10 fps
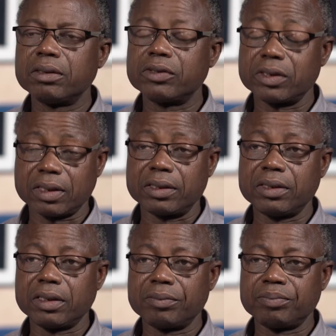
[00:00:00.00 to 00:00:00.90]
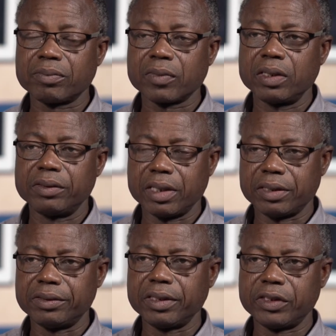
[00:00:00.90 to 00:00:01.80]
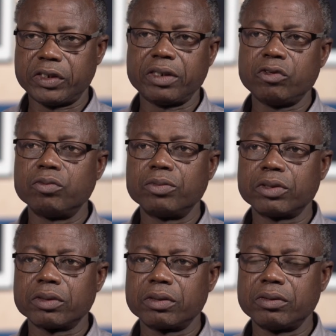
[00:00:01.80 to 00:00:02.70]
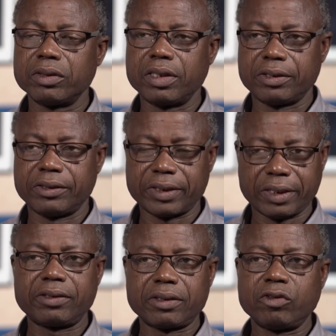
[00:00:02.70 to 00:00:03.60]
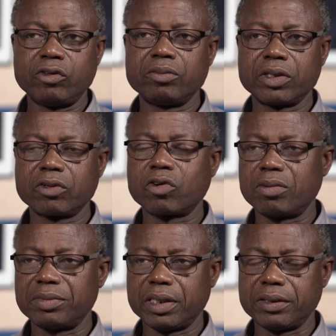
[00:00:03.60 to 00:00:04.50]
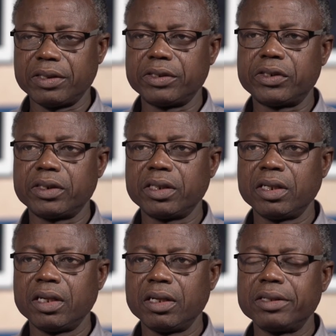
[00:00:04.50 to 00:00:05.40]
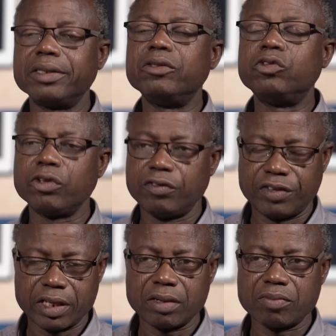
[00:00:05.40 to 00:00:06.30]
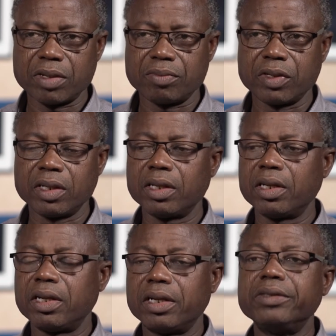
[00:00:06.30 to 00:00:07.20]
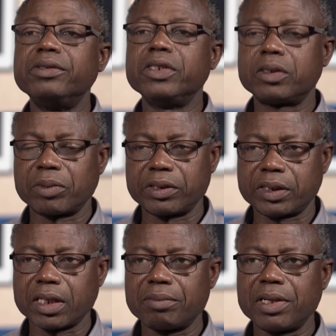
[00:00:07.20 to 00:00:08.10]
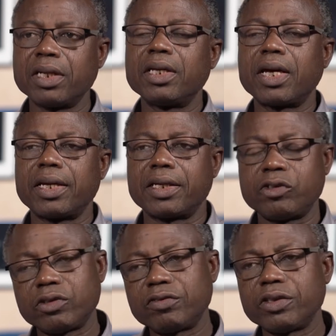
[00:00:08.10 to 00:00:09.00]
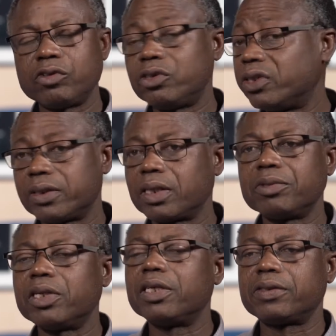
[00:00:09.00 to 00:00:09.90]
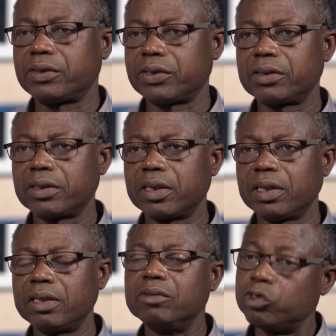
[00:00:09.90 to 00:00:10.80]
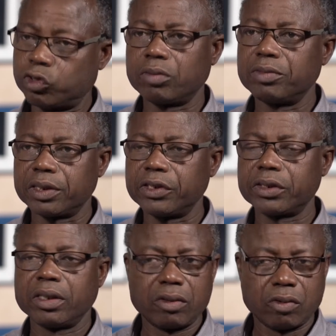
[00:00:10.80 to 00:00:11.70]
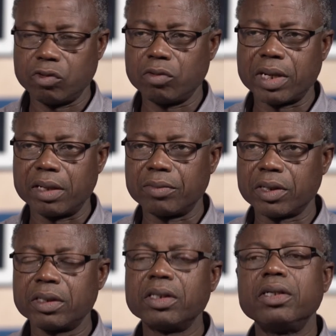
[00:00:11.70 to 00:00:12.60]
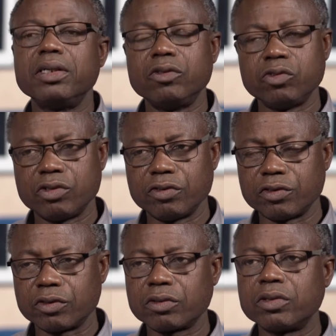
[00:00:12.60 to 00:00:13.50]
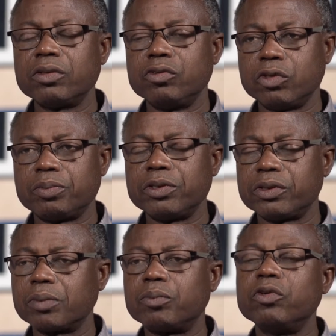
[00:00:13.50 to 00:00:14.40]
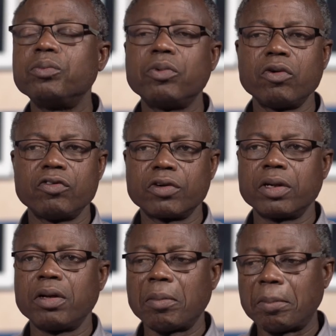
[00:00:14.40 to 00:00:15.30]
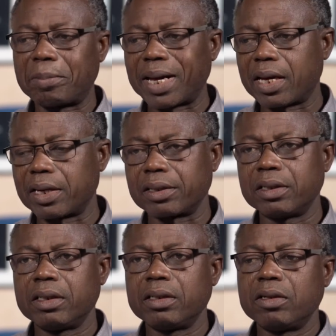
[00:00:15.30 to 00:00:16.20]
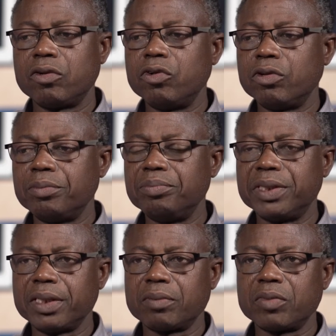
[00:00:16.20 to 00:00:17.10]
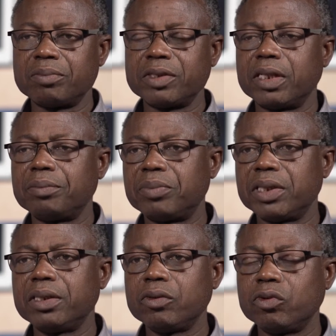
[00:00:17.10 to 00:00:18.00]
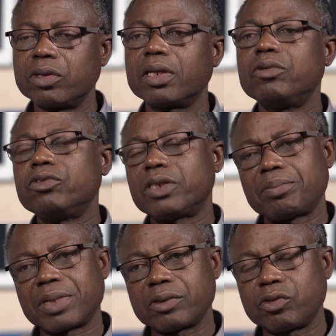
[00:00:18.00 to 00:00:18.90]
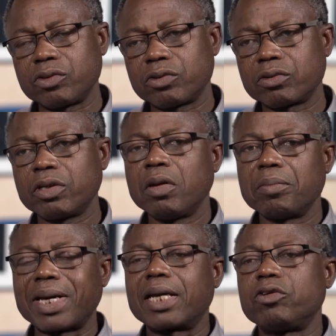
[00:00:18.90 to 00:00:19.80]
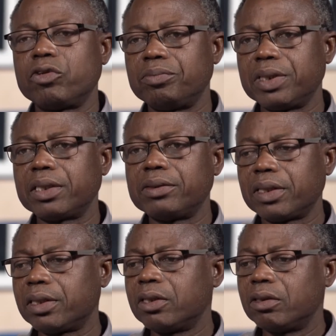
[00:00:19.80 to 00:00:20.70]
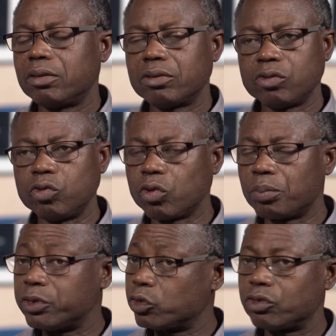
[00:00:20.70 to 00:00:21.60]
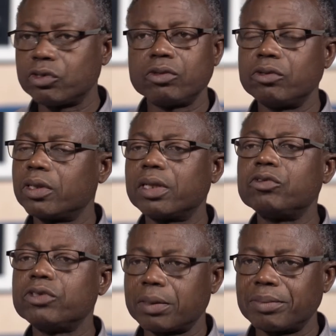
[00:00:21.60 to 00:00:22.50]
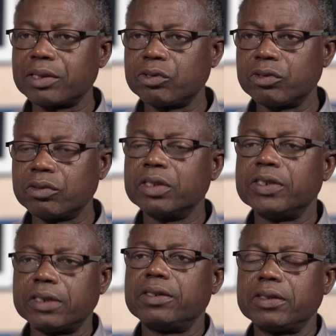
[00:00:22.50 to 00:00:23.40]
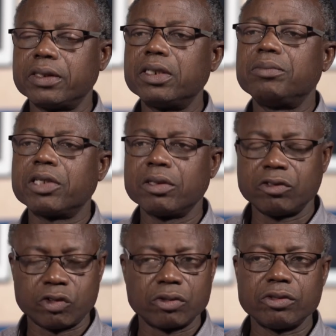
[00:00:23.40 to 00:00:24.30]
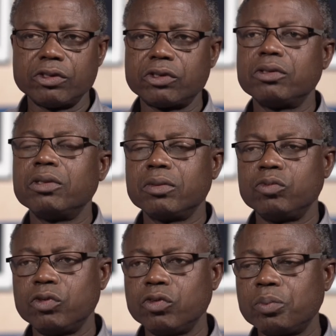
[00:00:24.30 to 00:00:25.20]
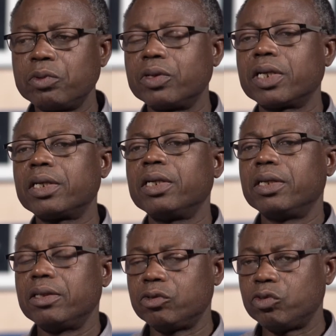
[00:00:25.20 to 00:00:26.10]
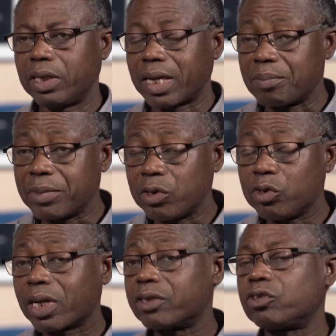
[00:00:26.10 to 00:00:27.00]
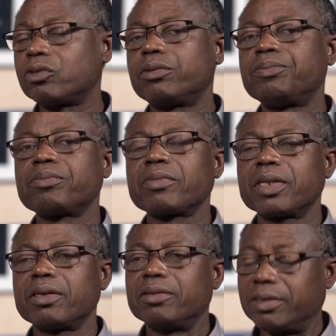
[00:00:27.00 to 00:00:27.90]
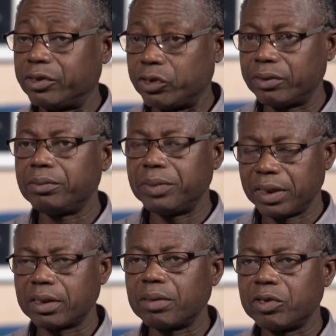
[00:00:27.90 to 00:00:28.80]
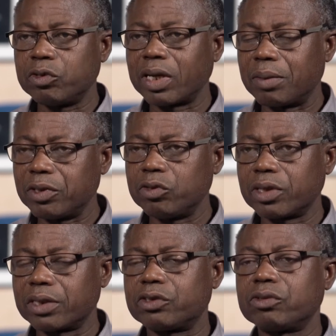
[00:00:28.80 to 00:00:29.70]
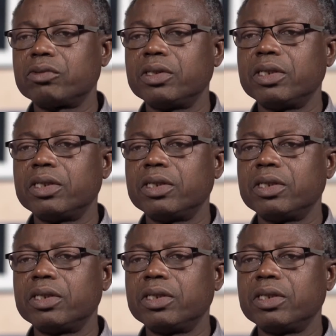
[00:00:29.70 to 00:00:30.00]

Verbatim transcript: c'est-à-dire des déchets humains, des êtres humains comme des déchets qui deviennent même indispensables à la survie du système qui les engendre. Nous sommes riches globalement et nous devenons de plus en plus pauvres par le biais même des pays auxquels nous appartenons, par le biais des euh, groupes sociaux auxquels nous appartenons. Ces déséquilibres sont issus de nos progrès et de l'amélioration, je dis bien amélioration,